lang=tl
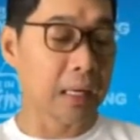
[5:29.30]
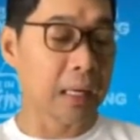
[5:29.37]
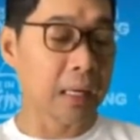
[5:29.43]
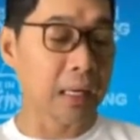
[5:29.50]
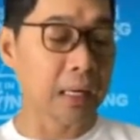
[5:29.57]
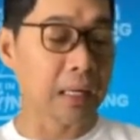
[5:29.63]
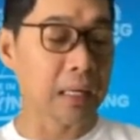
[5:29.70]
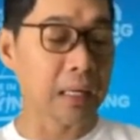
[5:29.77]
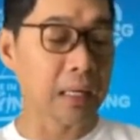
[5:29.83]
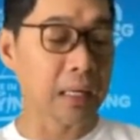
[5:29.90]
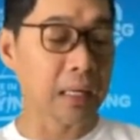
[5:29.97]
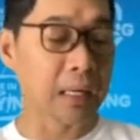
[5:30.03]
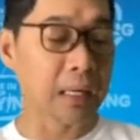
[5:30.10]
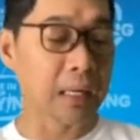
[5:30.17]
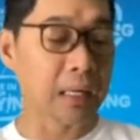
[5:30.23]
ang
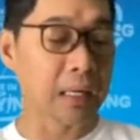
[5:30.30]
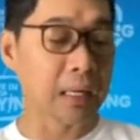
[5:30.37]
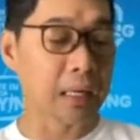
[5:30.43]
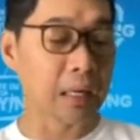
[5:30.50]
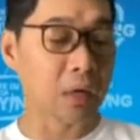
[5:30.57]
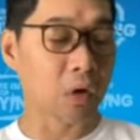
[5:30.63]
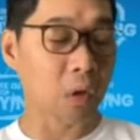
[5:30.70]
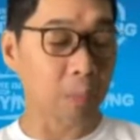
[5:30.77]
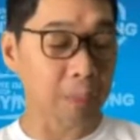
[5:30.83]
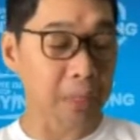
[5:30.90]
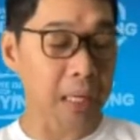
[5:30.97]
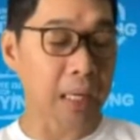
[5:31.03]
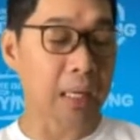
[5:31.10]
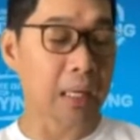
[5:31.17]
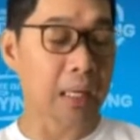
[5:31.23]
uh,
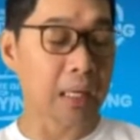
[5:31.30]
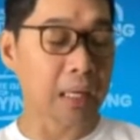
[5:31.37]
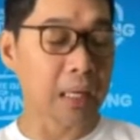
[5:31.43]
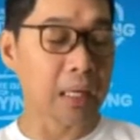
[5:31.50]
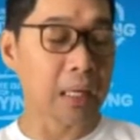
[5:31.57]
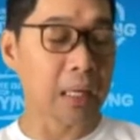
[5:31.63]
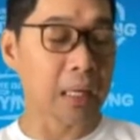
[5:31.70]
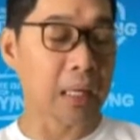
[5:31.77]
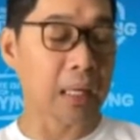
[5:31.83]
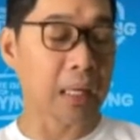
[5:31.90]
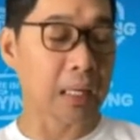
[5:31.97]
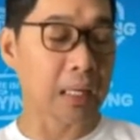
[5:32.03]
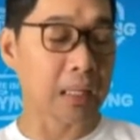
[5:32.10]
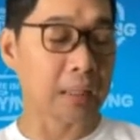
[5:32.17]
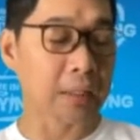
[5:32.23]
kopya
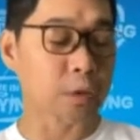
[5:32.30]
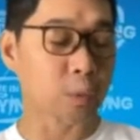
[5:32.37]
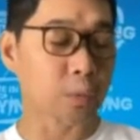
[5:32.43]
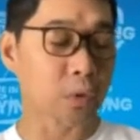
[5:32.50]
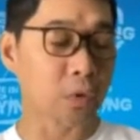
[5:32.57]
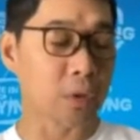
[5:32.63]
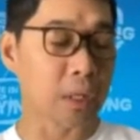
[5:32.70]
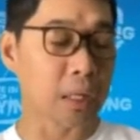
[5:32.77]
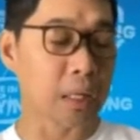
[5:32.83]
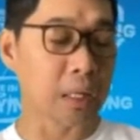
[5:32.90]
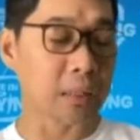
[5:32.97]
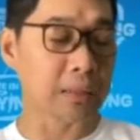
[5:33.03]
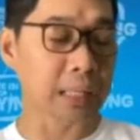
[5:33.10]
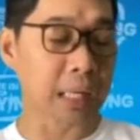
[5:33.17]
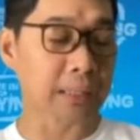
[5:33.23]
uh, nito pong
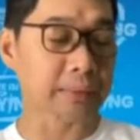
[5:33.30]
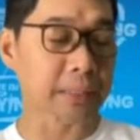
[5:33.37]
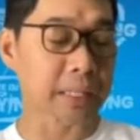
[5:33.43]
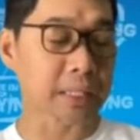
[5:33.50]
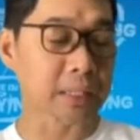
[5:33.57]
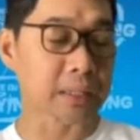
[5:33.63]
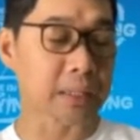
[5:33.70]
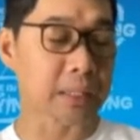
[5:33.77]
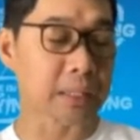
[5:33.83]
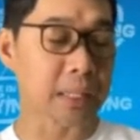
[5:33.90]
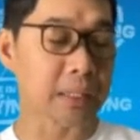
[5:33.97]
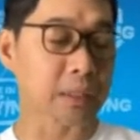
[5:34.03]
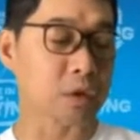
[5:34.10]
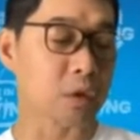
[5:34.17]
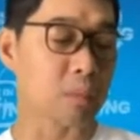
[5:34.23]
uh, drug test ni
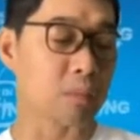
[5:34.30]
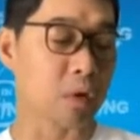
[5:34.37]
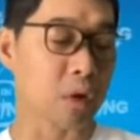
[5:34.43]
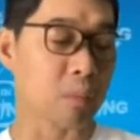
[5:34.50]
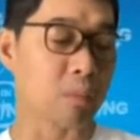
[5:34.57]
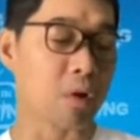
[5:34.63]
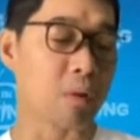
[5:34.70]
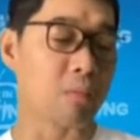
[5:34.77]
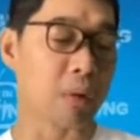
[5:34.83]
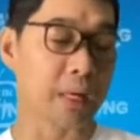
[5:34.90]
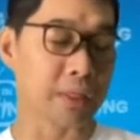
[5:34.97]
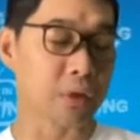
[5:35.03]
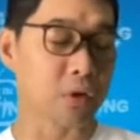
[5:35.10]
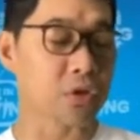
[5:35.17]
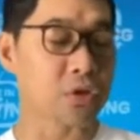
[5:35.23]
Senator Bongbong
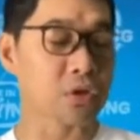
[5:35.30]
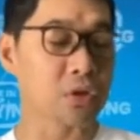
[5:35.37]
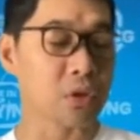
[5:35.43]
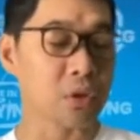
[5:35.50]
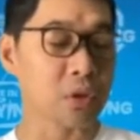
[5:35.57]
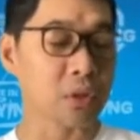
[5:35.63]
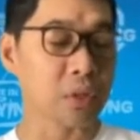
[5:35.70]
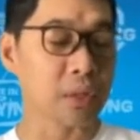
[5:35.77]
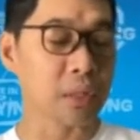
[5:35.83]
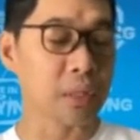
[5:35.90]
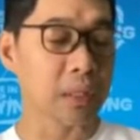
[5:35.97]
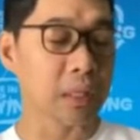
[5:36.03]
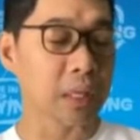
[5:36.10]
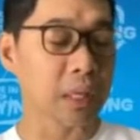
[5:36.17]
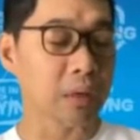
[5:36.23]
Marcos.
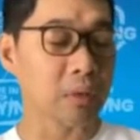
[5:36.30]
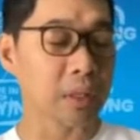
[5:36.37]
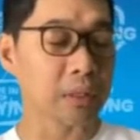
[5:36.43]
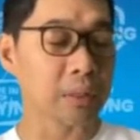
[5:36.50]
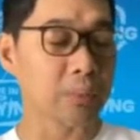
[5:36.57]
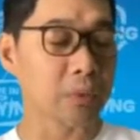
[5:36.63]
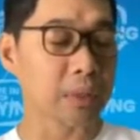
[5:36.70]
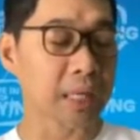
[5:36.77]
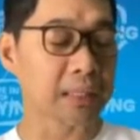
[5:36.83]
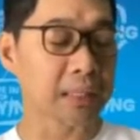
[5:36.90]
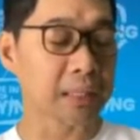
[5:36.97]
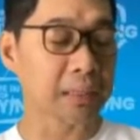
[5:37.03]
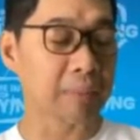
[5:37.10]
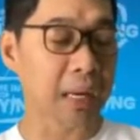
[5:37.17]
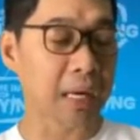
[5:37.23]
Uh, ulitin po
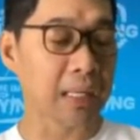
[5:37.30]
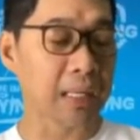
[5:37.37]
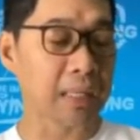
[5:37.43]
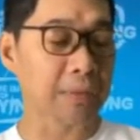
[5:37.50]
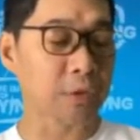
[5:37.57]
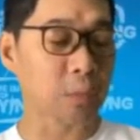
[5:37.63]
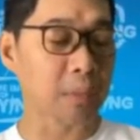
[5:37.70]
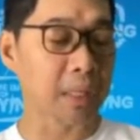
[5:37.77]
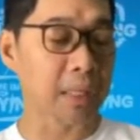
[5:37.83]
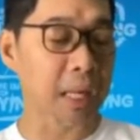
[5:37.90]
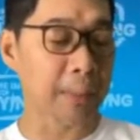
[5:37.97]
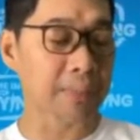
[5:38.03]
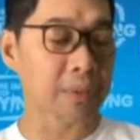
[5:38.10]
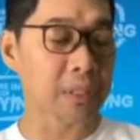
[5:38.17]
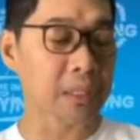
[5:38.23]
natin yung pangalan ng
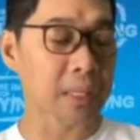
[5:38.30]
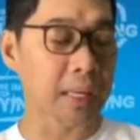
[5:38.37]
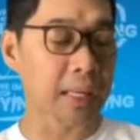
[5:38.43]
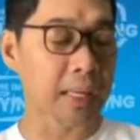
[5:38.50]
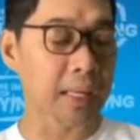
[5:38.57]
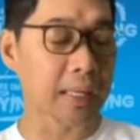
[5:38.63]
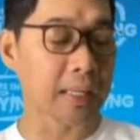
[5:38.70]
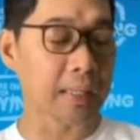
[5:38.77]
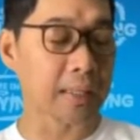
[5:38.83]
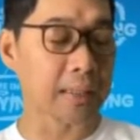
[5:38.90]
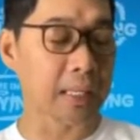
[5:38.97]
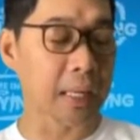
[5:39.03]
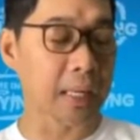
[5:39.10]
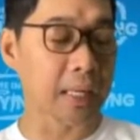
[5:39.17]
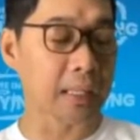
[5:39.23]
tumanggap, si uh,
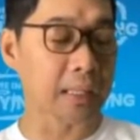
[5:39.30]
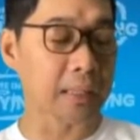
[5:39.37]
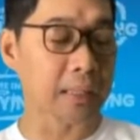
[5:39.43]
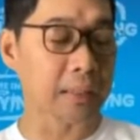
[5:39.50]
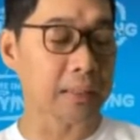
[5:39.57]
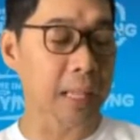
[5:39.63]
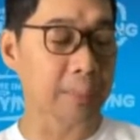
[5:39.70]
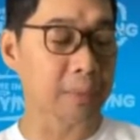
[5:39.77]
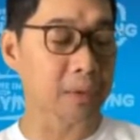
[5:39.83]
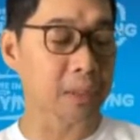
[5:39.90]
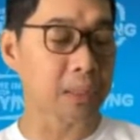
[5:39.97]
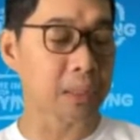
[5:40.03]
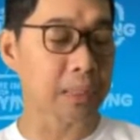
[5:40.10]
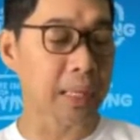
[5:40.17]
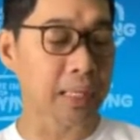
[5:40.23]
uh,
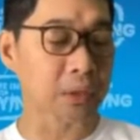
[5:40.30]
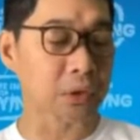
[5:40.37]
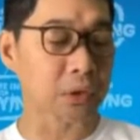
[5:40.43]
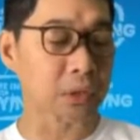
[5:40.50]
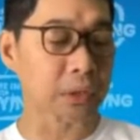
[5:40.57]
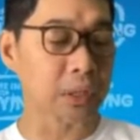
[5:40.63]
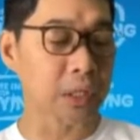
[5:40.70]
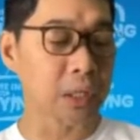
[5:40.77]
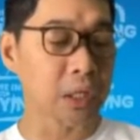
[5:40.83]
Deputy Director